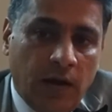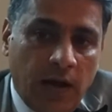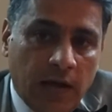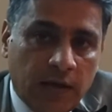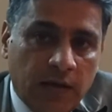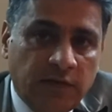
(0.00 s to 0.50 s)

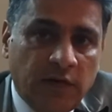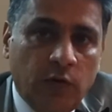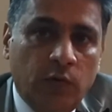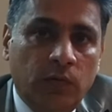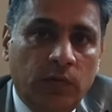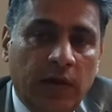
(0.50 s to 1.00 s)
आगे
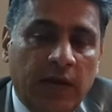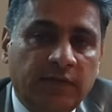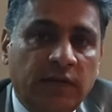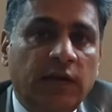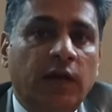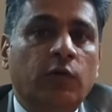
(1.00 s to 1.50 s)
जाओ
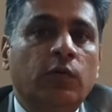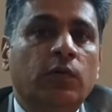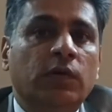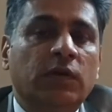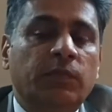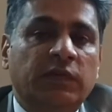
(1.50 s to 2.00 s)
ऐसा ना हो
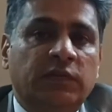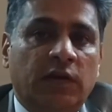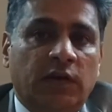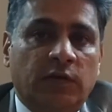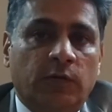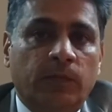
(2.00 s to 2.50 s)
कि पीछे
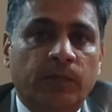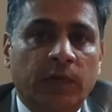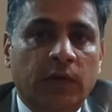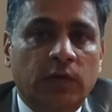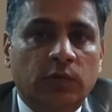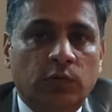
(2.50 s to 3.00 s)
आ
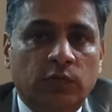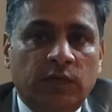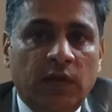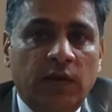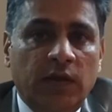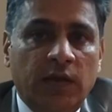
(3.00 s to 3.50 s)
जाओ तो
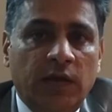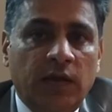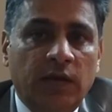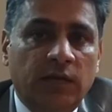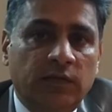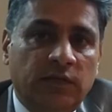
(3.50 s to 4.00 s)
उसके लिए
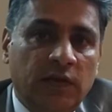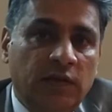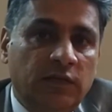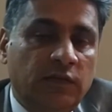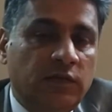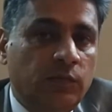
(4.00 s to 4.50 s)
सही
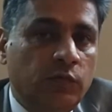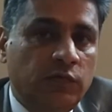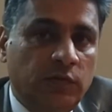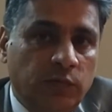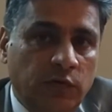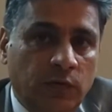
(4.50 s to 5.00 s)
सिस्टम को
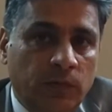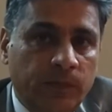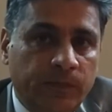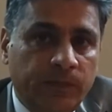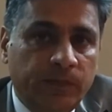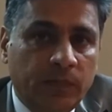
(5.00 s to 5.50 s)
समझो
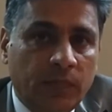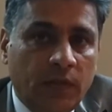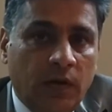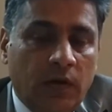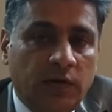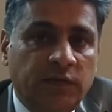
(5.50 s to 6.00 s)

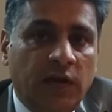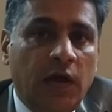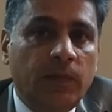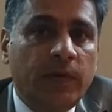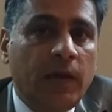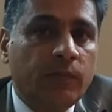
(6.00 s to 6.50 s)
और जहां
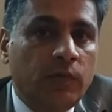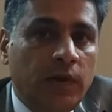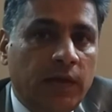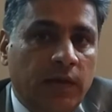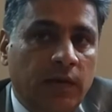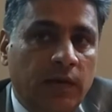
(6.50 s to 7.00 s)
पे आपको
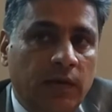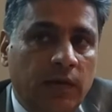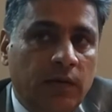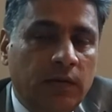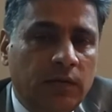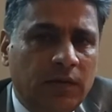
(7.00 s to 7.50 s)
लगे
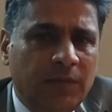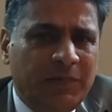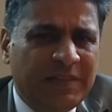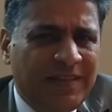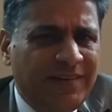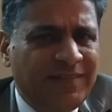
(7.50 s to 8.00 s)
कि
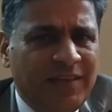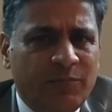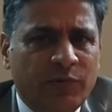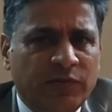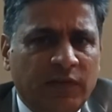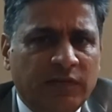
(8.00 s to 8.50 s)
पता नहीं सही
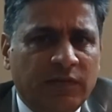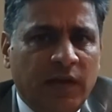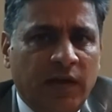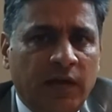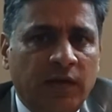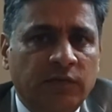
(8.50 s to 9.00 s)
प्रोसेस क्या
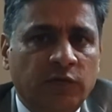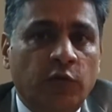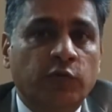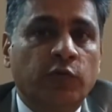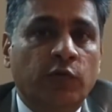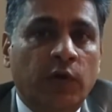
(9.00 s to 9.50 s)
है चलो
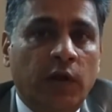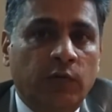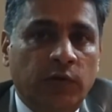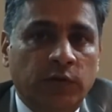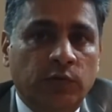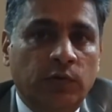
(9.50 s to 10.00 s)
जो हो रहा है
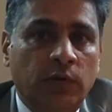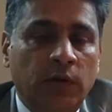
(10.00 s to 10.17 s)
होने दो